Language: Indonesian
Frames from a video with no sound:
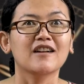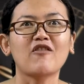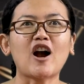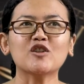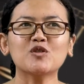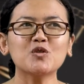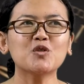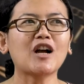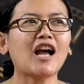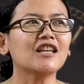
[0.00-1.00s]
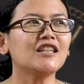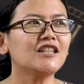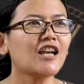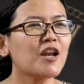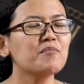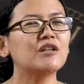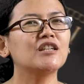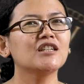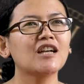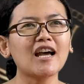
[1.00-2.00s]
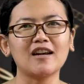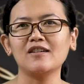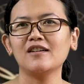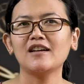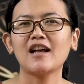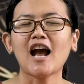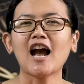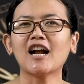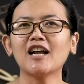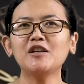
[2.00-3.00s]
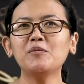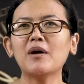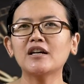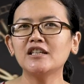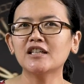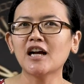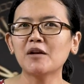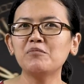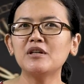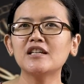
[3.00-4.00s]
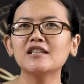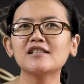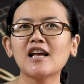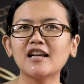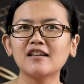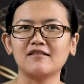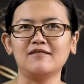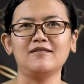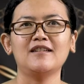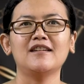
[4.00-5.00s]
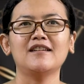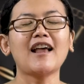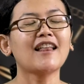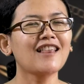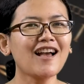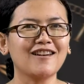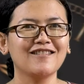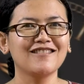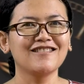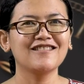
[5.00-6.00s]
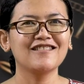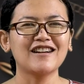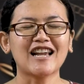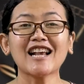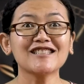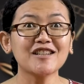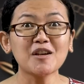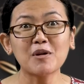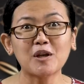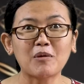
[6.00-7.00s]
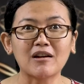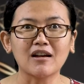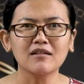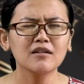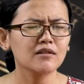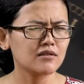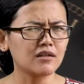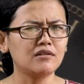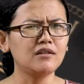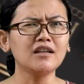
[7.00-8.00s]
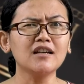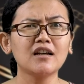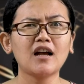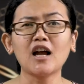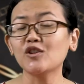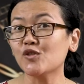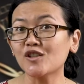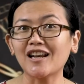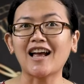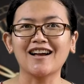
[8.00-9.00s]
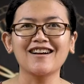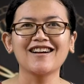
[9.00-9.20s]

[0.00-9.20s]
Waktu kalian mendengar akan dibagikan bingkisan Natal, rasanya bagaimana? Sedih atau senang?